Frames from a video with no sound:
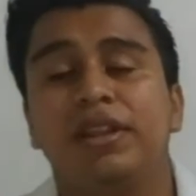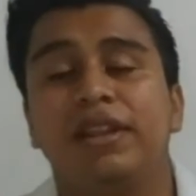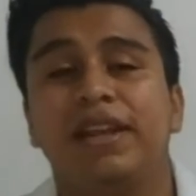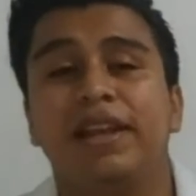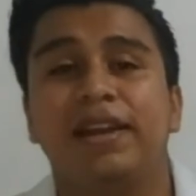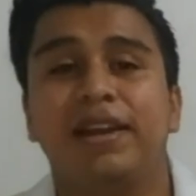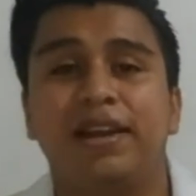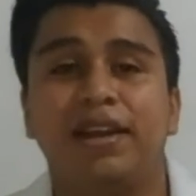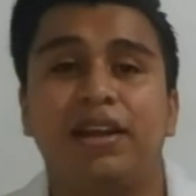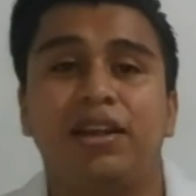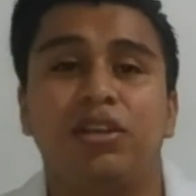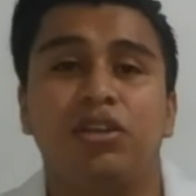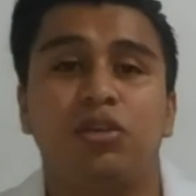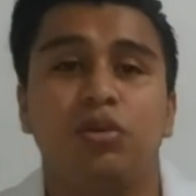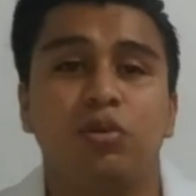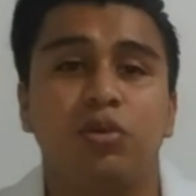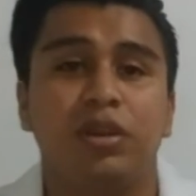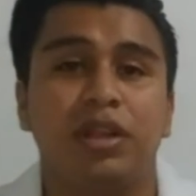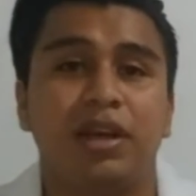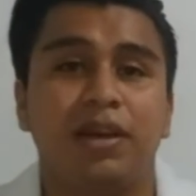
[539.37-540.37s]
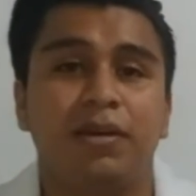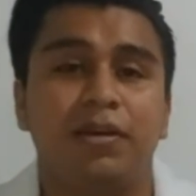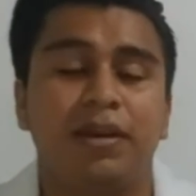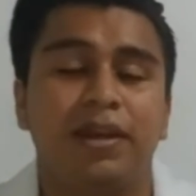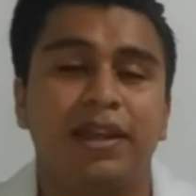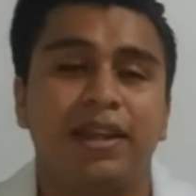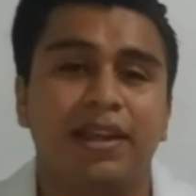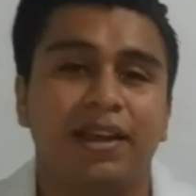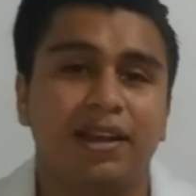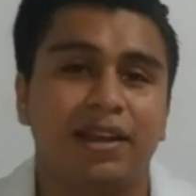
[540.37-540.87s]
de gran ayuda
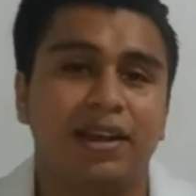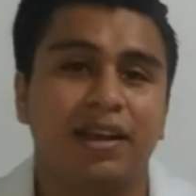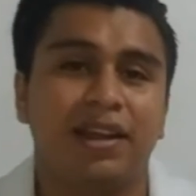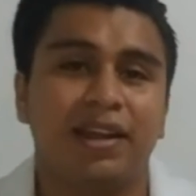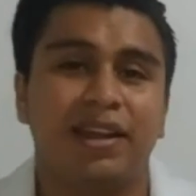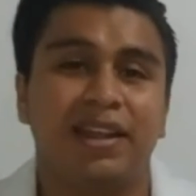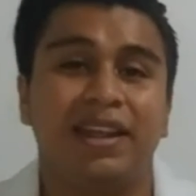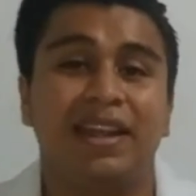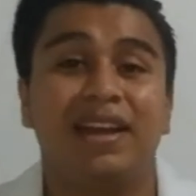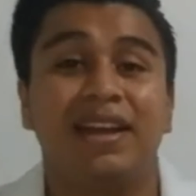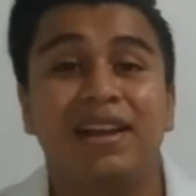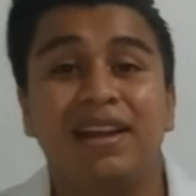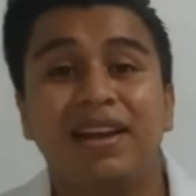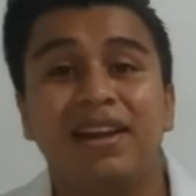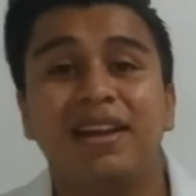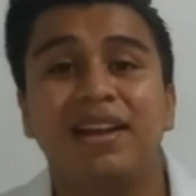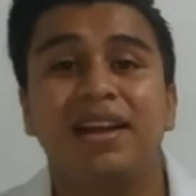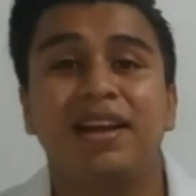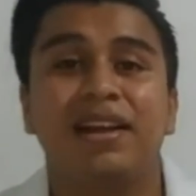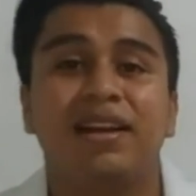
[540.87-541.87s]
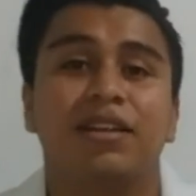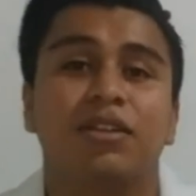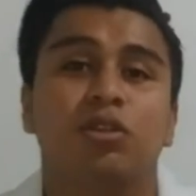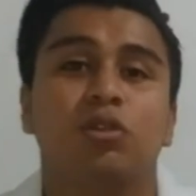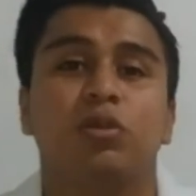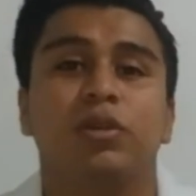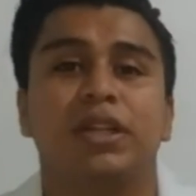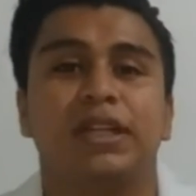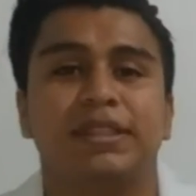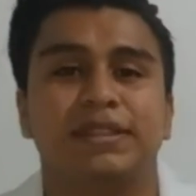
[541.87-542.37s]
en, en aclarar
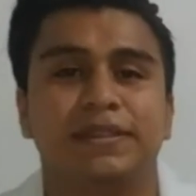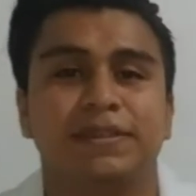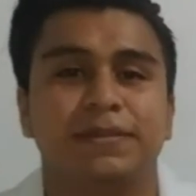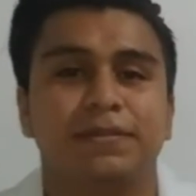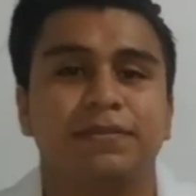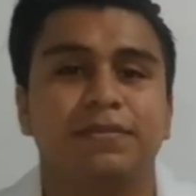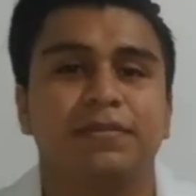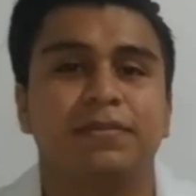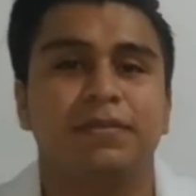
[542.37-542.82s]
dudas.